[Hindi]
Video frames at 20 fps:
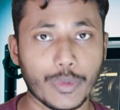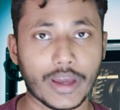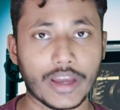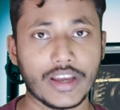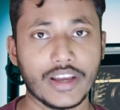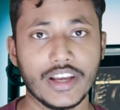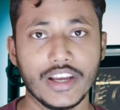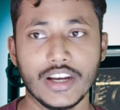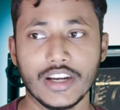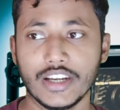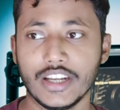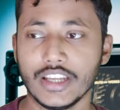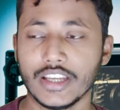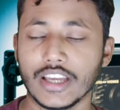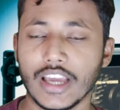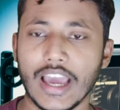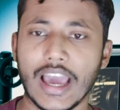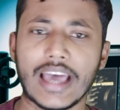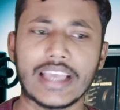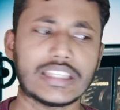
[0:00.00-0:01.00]
में
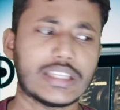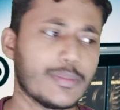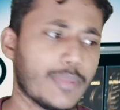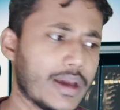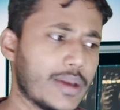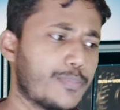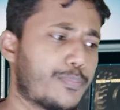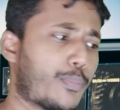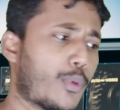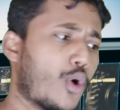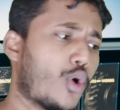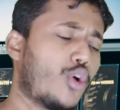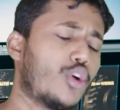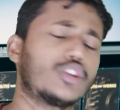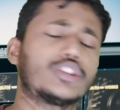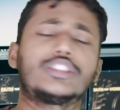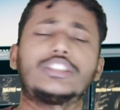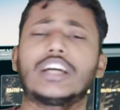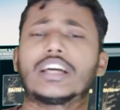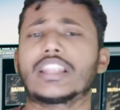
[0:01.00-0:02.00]
ठीक ऐसा भाई
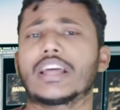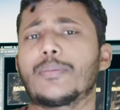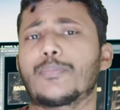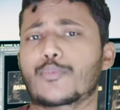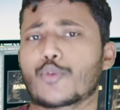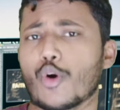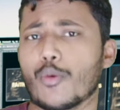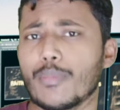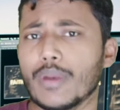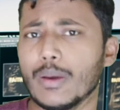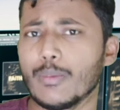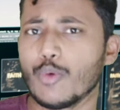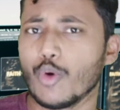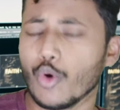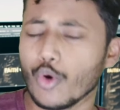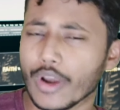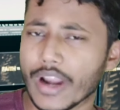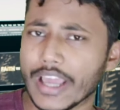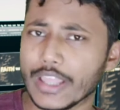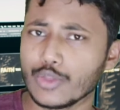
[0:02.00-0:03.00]
बहुत ज़्यादा प्रॉब्लम
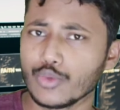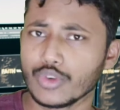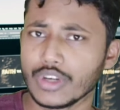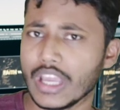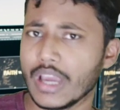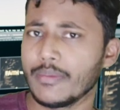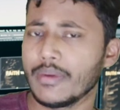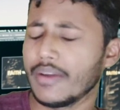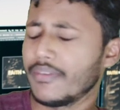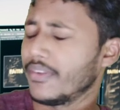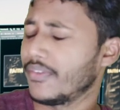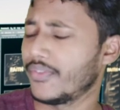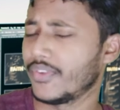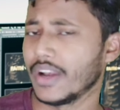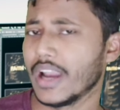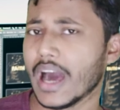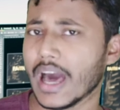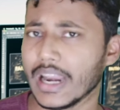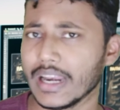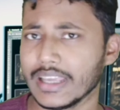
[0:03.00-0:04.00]
हो रहा है दुनिया में अभी
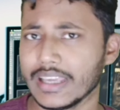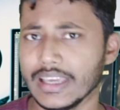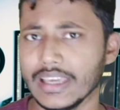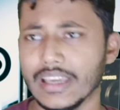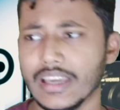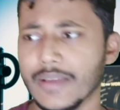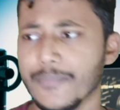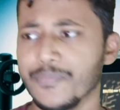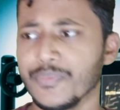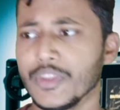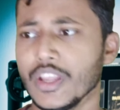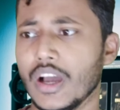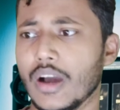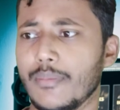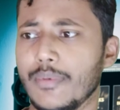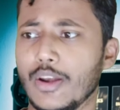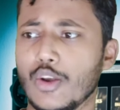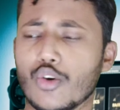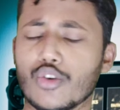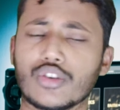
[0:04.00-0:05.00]
फिलहाल के
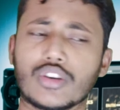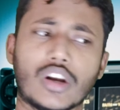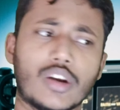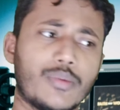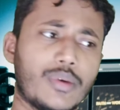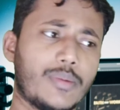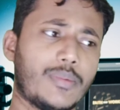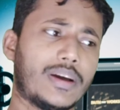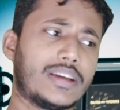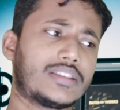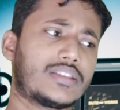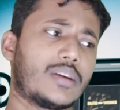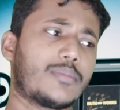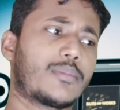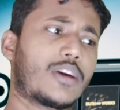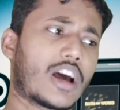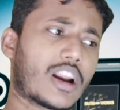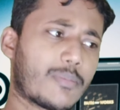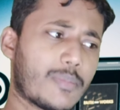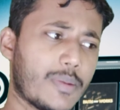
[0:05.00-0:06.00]
अभी लॉकडाउन में भाई सब
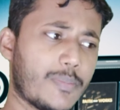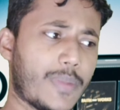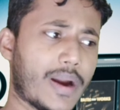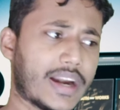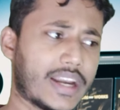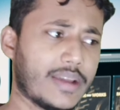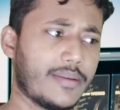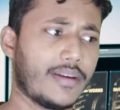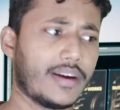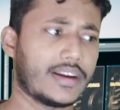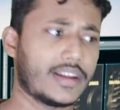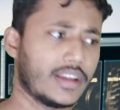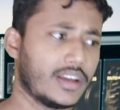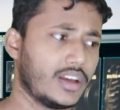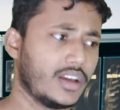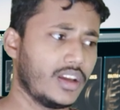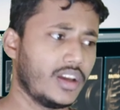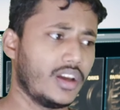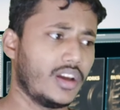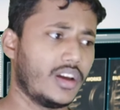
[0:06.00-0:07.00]
घर में बैठे बैठे
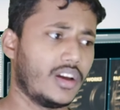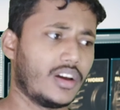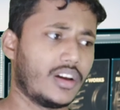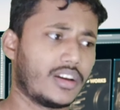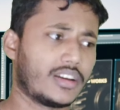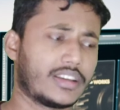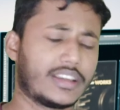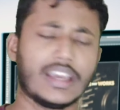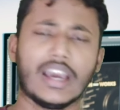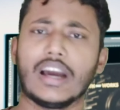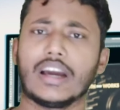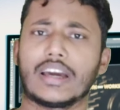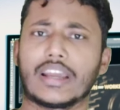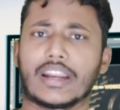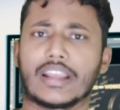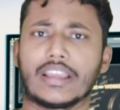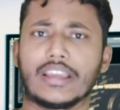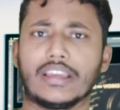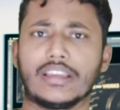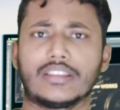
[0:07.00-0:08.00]
क्या
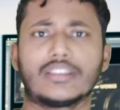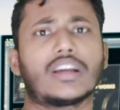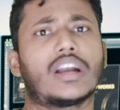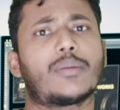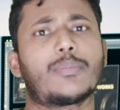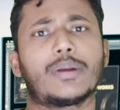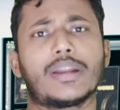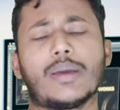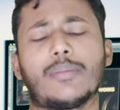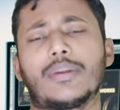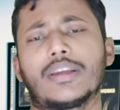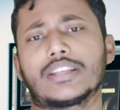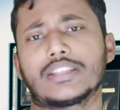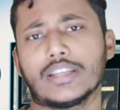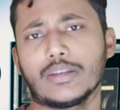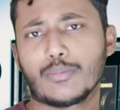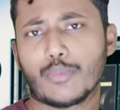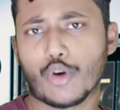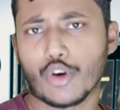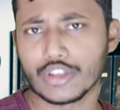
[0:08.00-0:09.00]
करेंगे थर्ड पार्टी
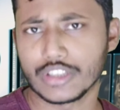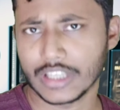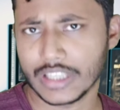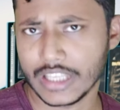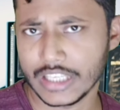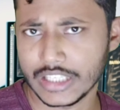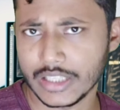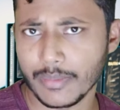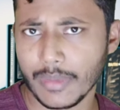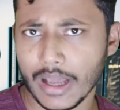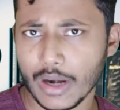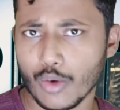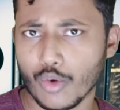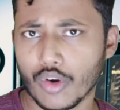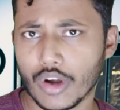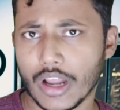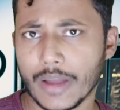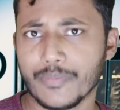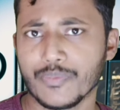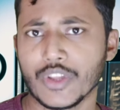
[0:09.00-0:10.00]
एप्लीकेशन बहुत ज़्यादा इस्तेमाल
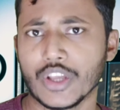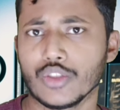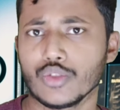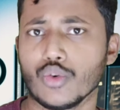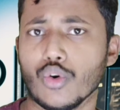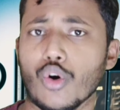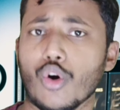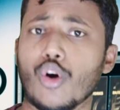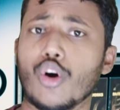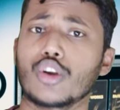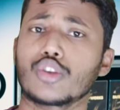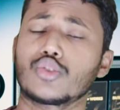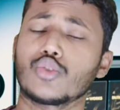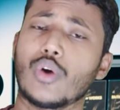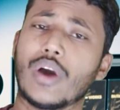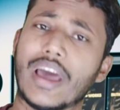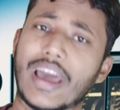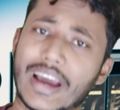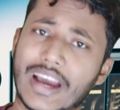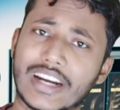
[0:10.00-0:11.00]
हो रहा है तो और जो
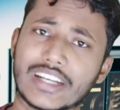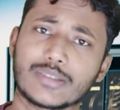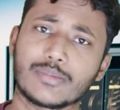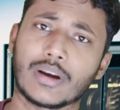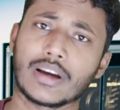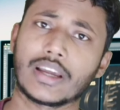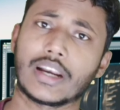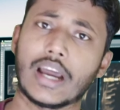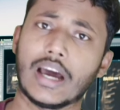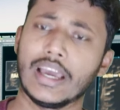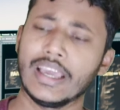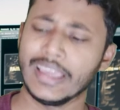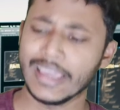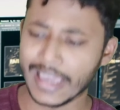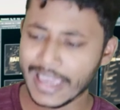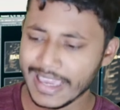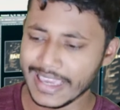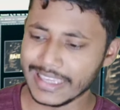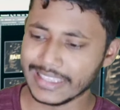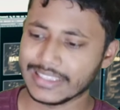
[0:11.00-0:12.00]
हैकर्स वगैरह है
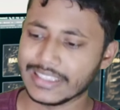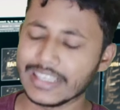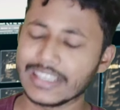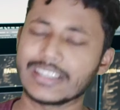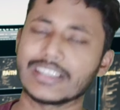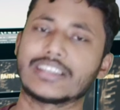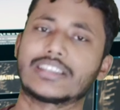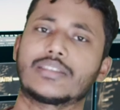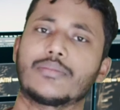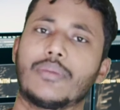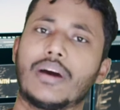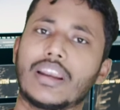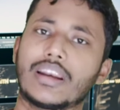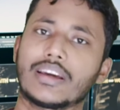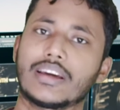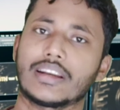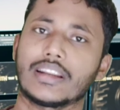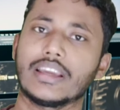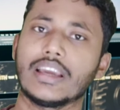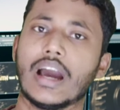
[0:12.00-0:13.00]
यही चीज़ इस्तेमाल
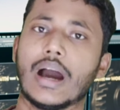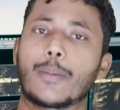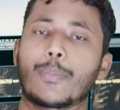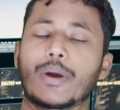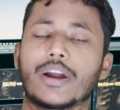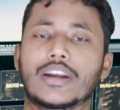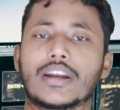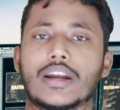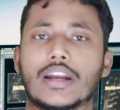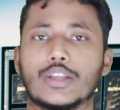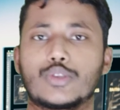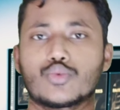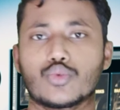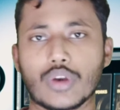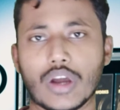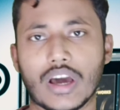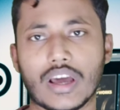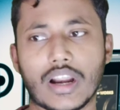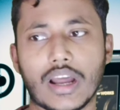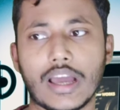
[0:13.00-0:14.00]
करके आपका डाटा
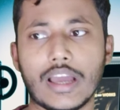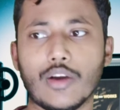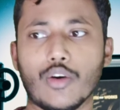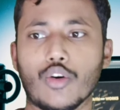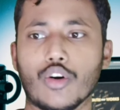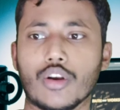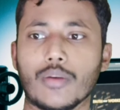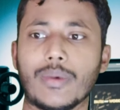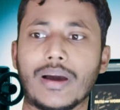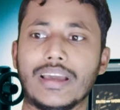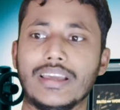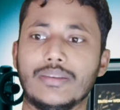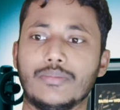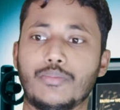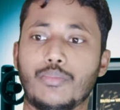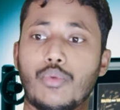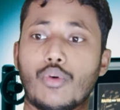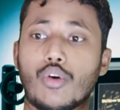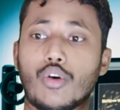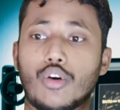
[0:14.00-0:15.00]
चुरा रहा है और भाई
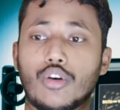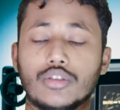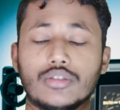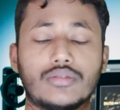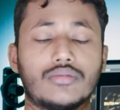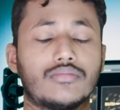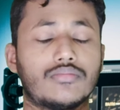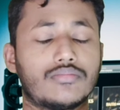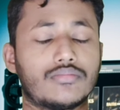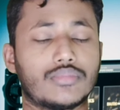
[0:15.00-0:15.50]
बहुत